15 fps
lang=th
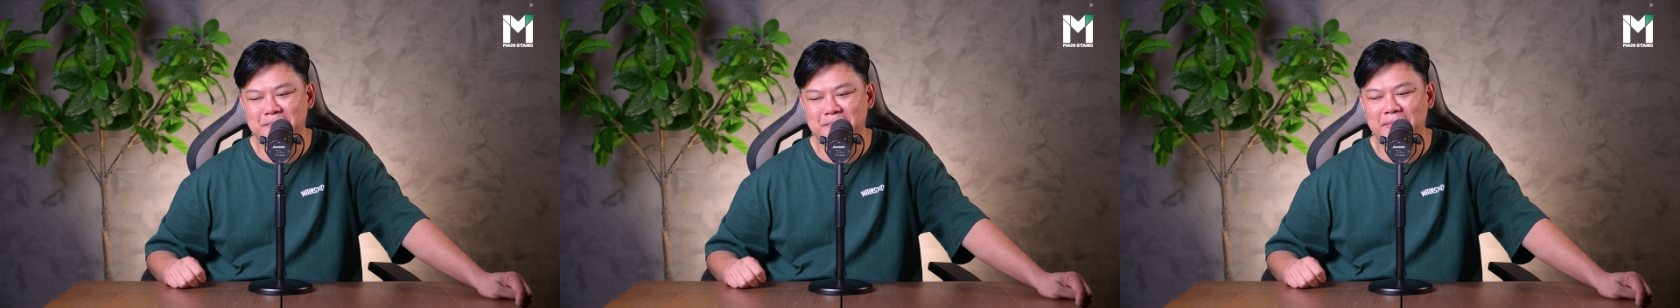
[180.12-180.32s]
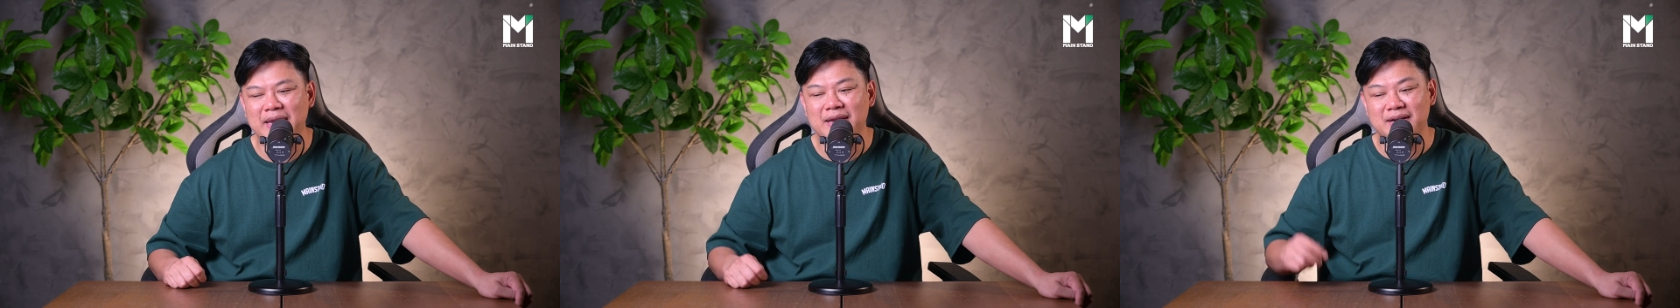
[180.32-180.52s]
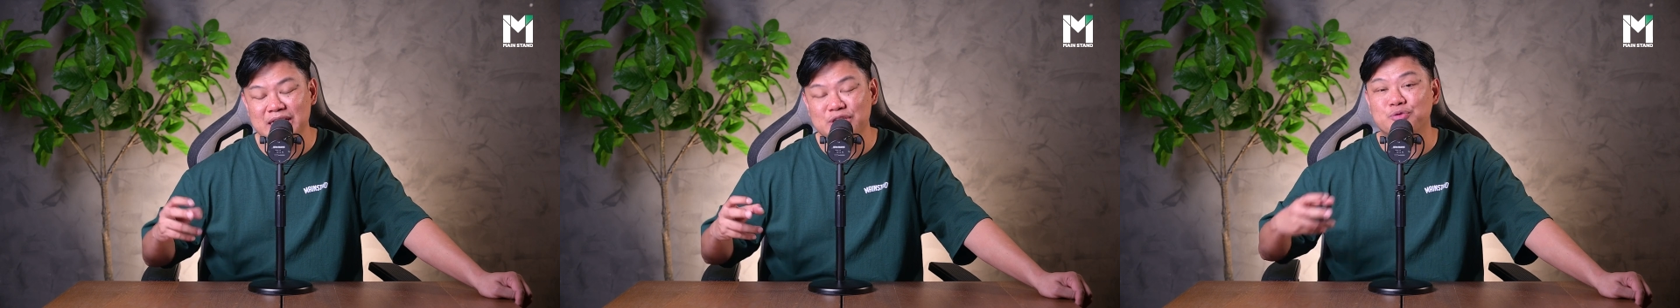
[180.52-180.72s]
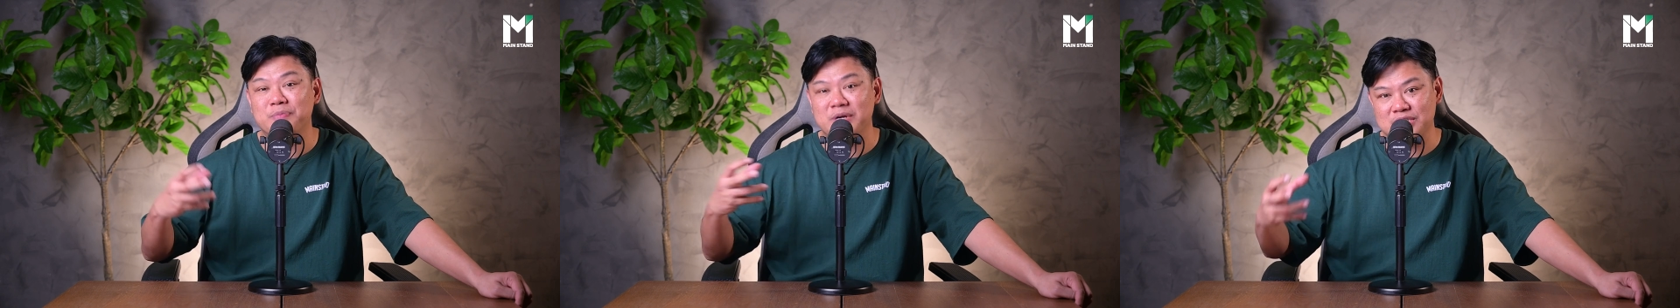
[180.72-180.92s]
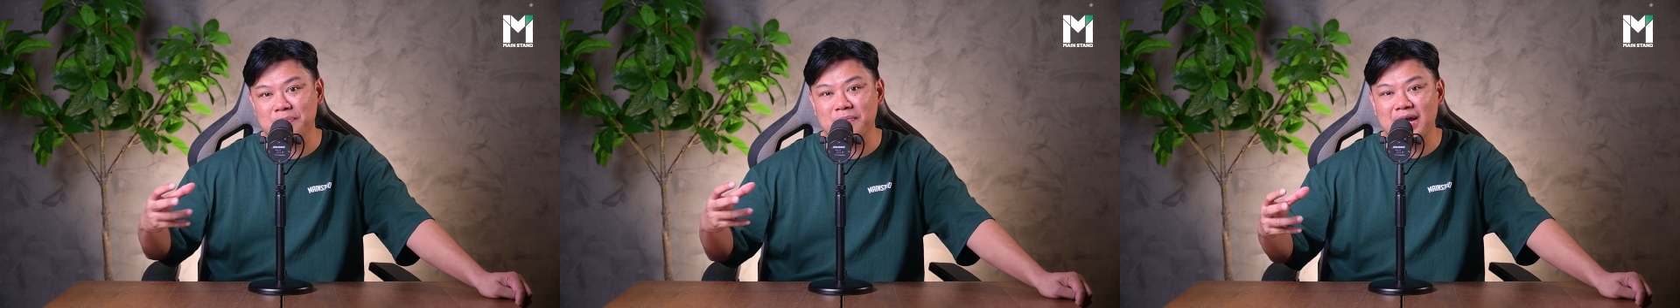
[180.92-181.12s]
เป็นหนึ่งในจุดเป
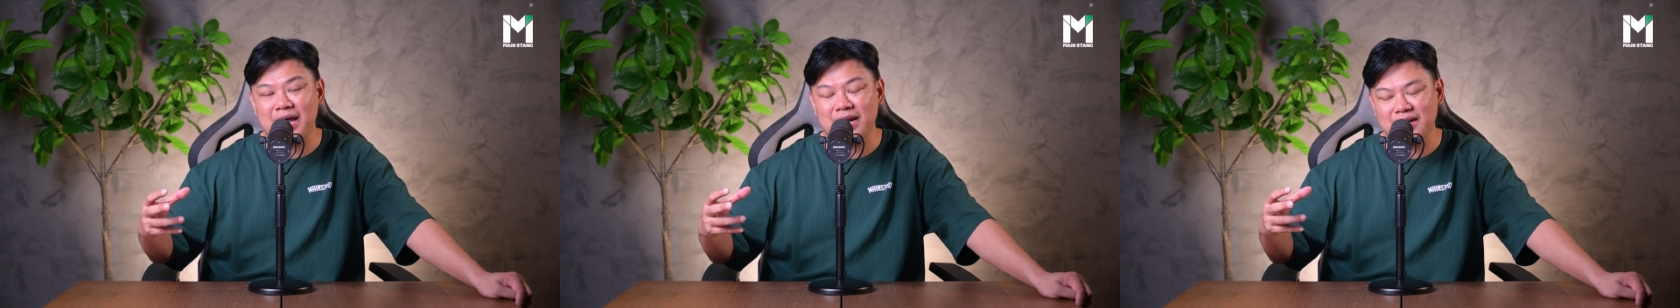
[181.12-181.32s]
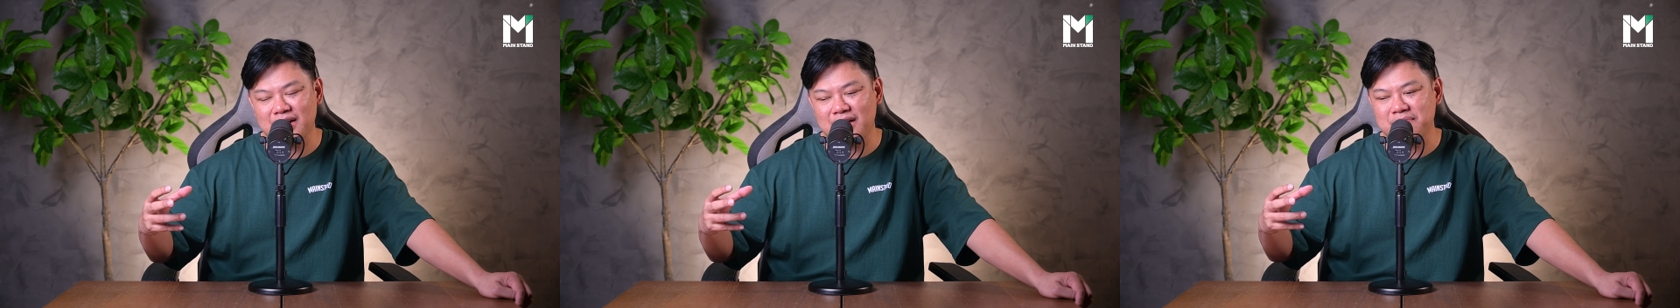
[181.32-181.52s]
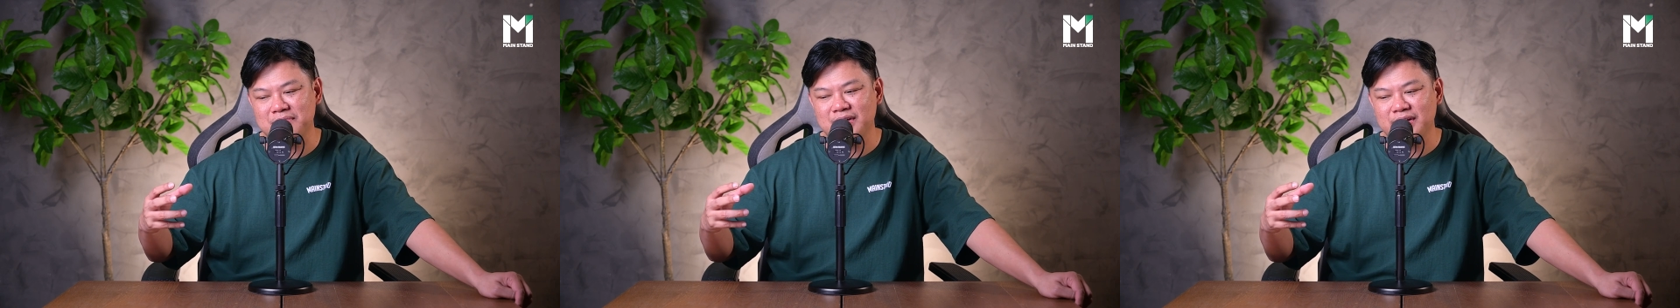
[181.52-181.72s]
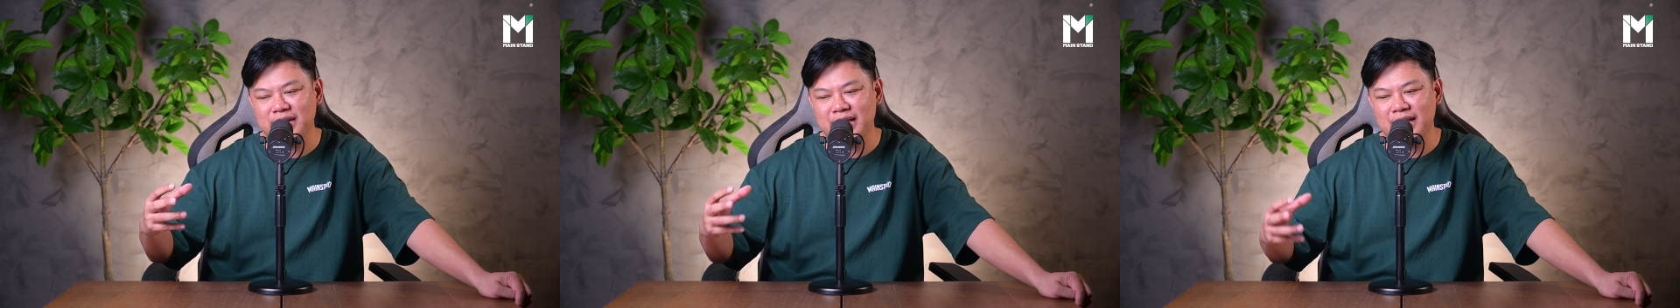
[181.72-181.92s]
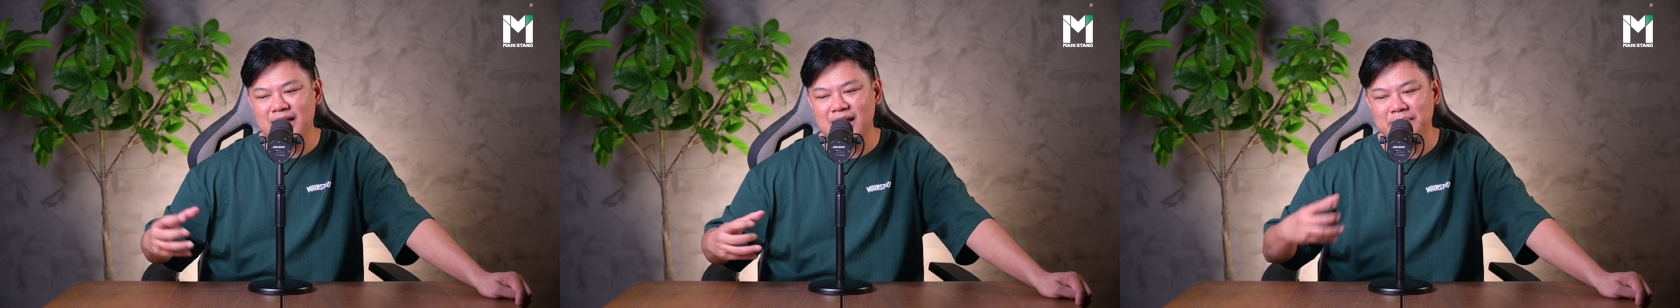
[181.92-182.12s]
ลี่ยนสำคัญครับ
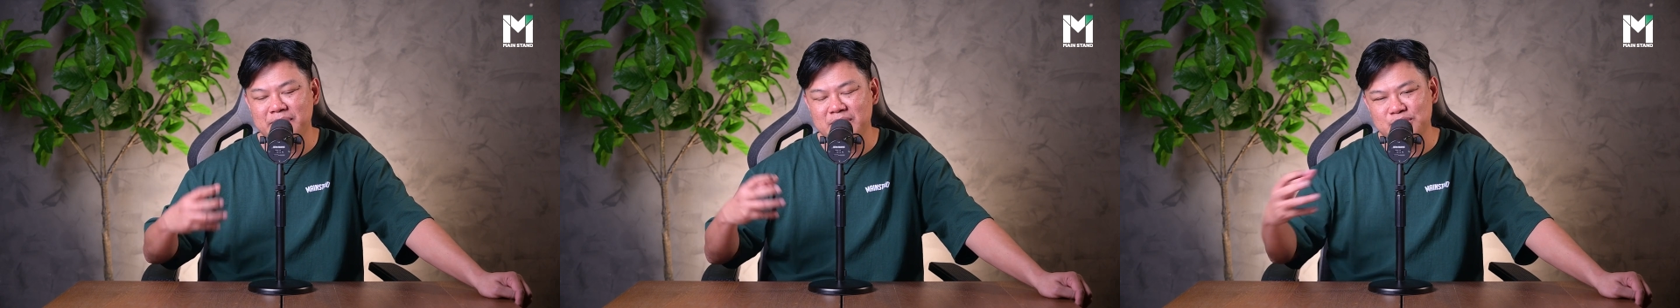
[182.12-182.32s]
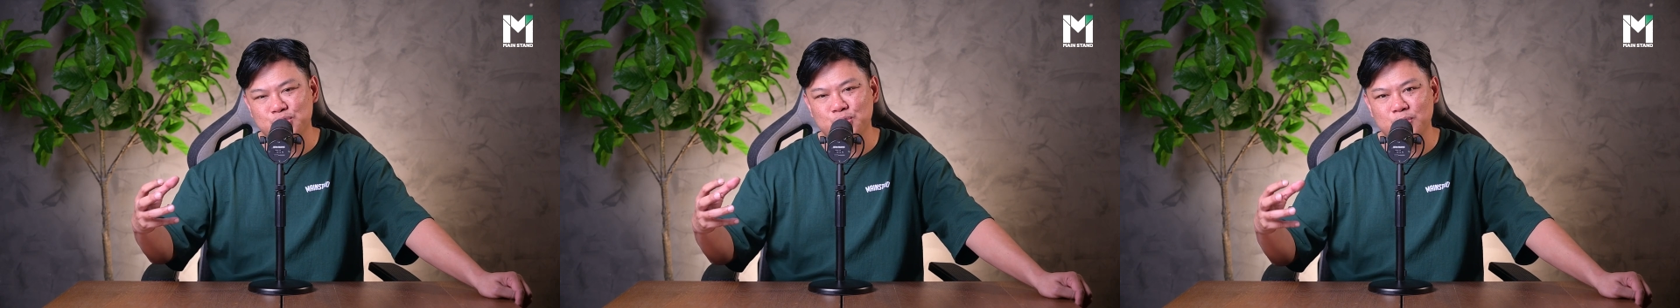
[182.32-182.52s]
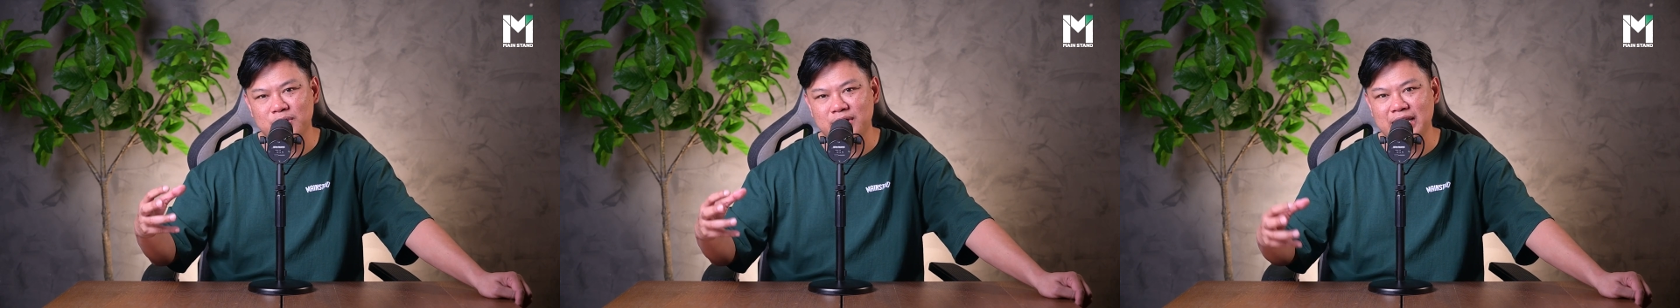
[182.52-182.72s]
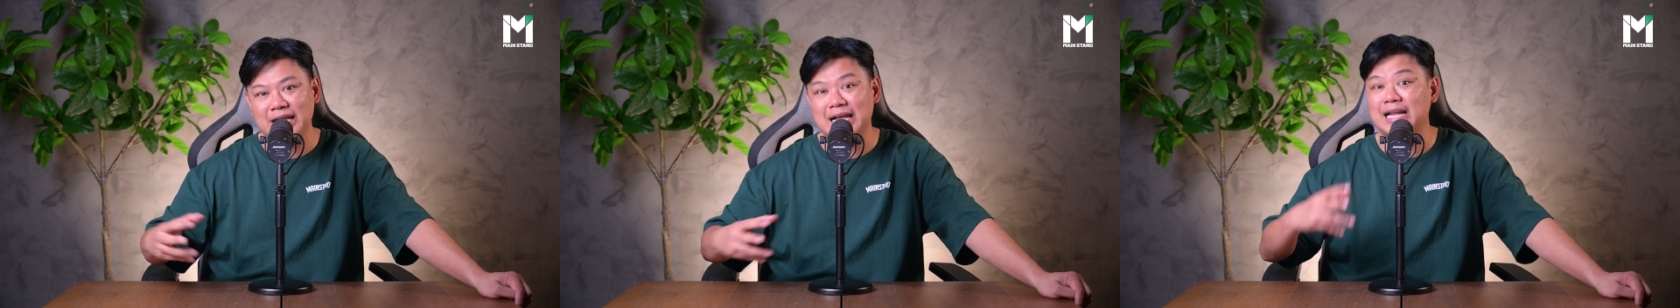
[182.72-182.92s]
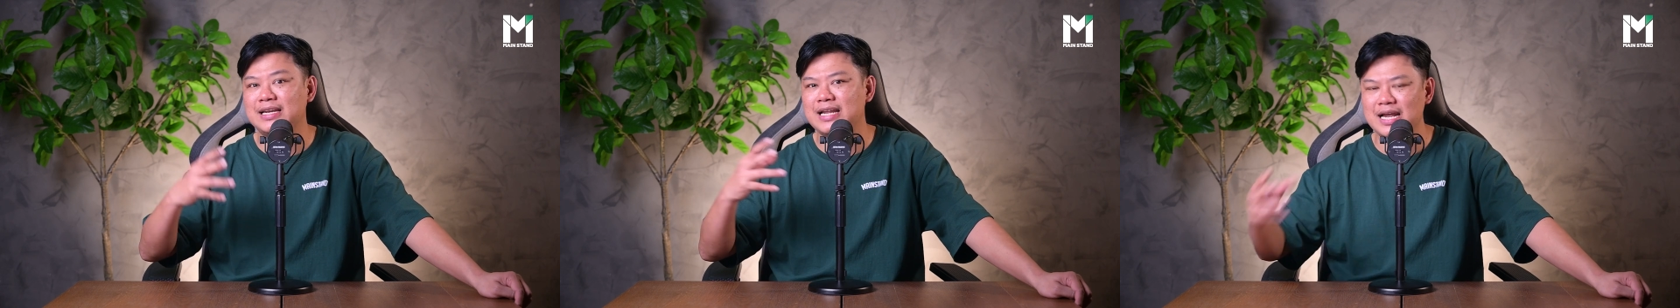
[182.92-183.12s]
ในการพิสูจน์ใน
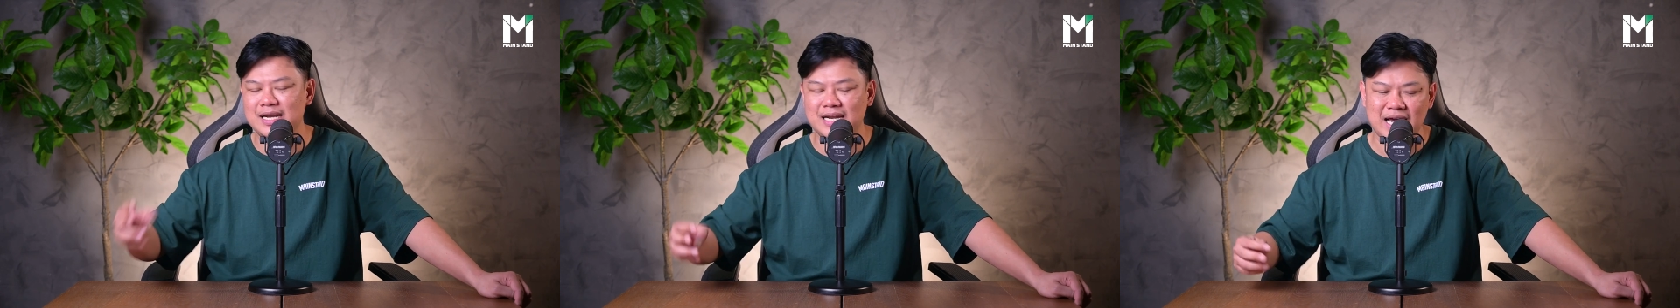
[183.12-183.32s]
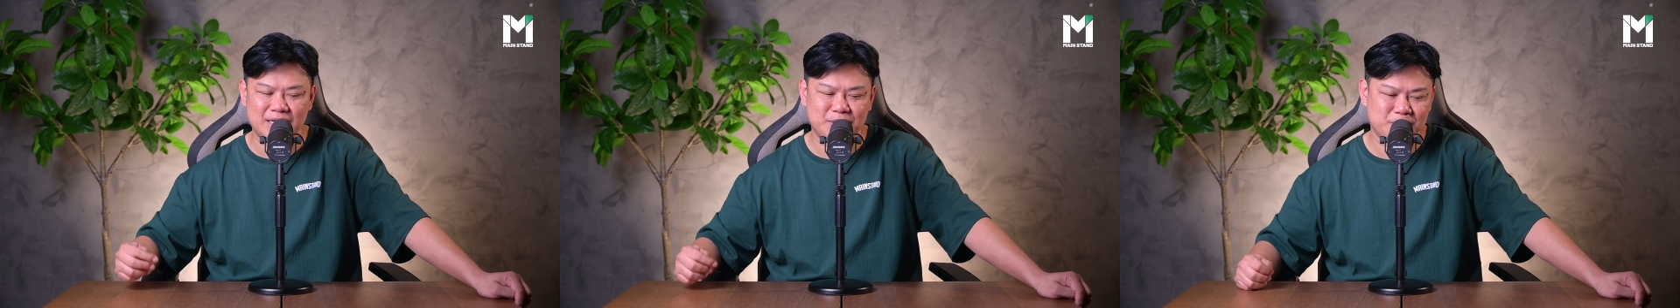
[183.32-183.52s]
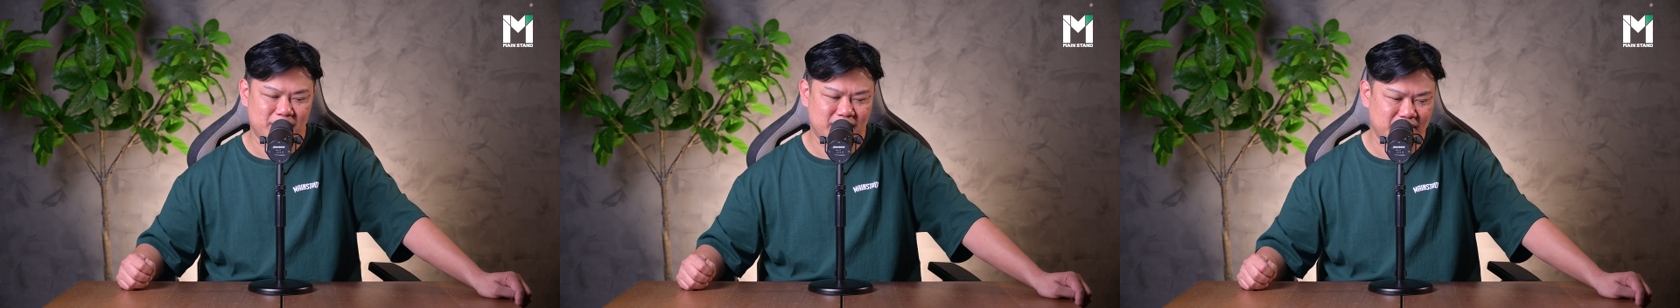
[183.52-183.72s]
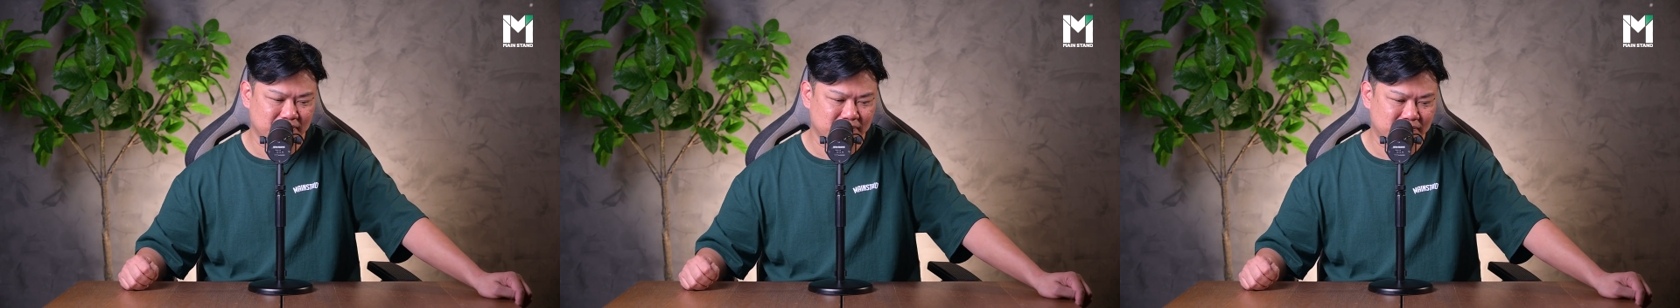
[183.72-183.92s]
การท้าทายตัวเอง